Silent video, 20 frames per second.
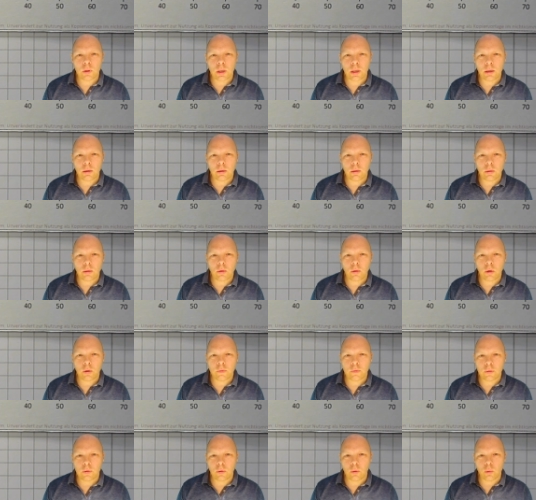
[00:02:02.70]
du dir
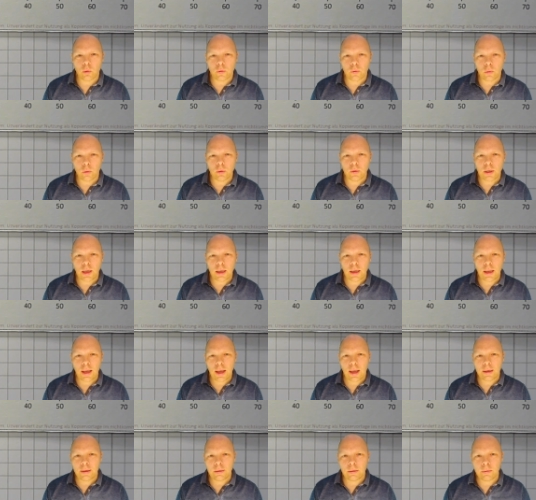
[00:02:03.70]
kostenlos
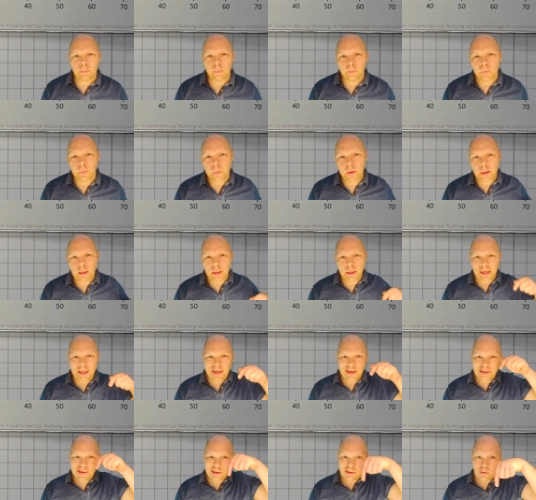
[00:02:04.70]
runterladen. Den
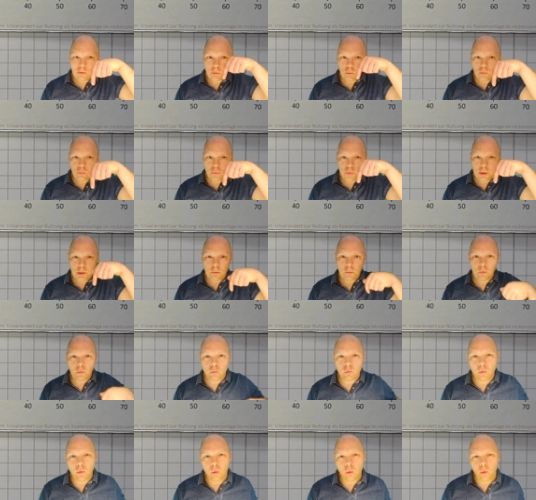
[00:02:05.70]
Link dazu findest
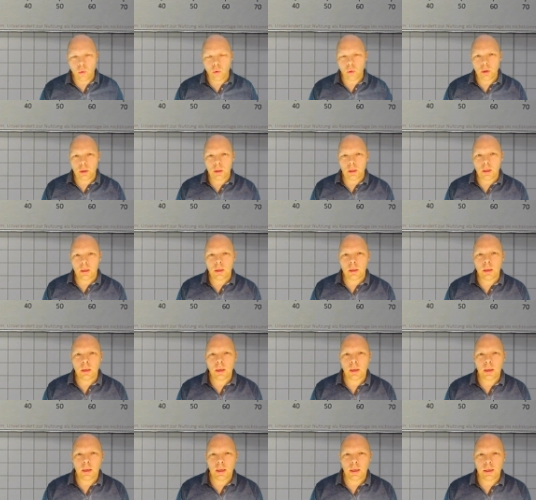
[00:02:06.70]
du
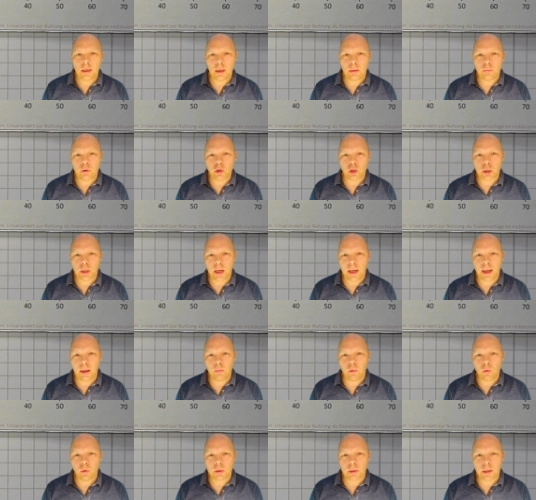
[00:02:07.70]
unten in der
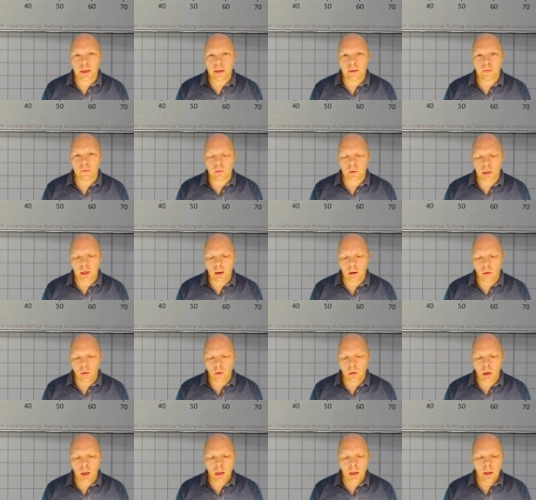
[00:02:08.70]
Beschreibung. Dann kannst du dir
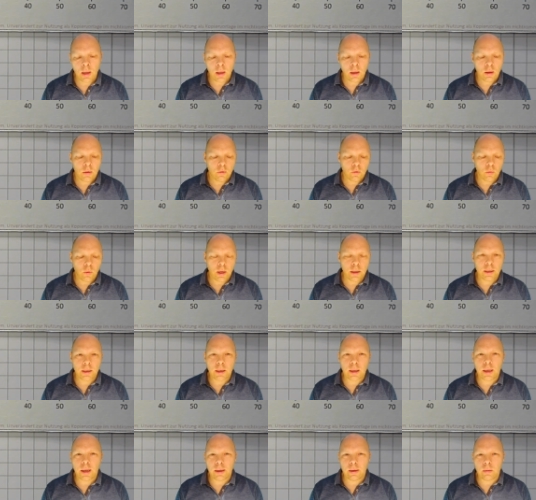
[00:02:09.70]
auch so eine
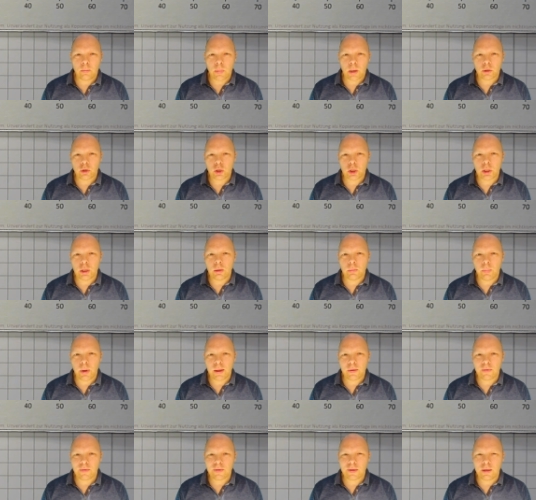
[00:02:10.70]
kleine Maschine
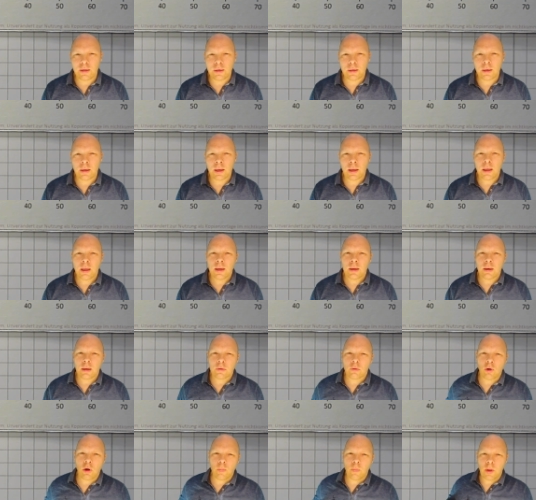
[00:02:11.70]
basteln.
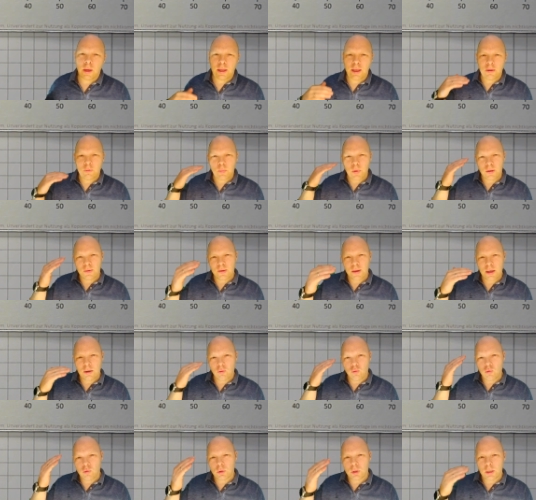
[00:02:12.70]
Dann kommt man erstmal sehr
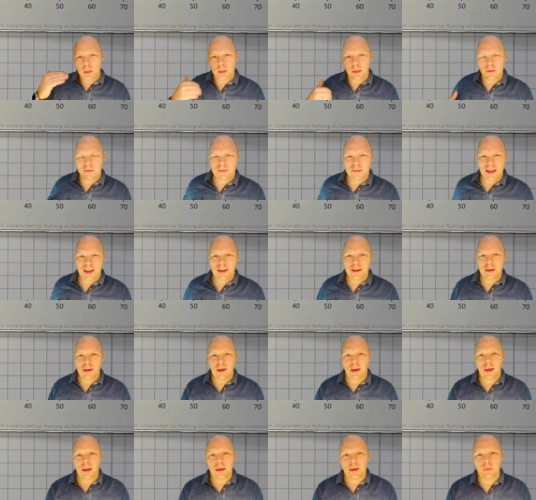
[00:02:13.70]
gut in das Denken
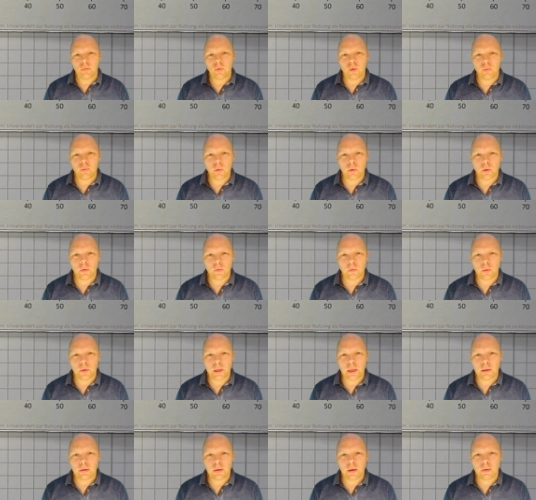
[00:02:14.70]
rein, wie
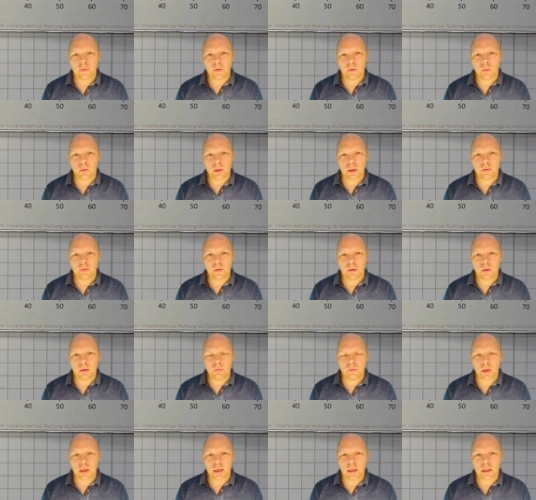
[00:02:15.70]
funktioniert das und dann sind
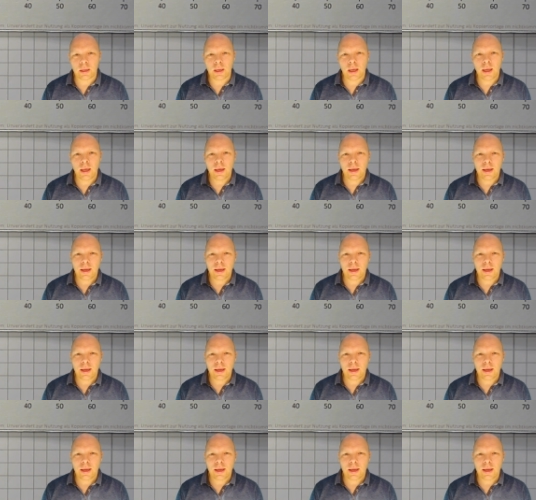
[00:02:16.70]
die wirklich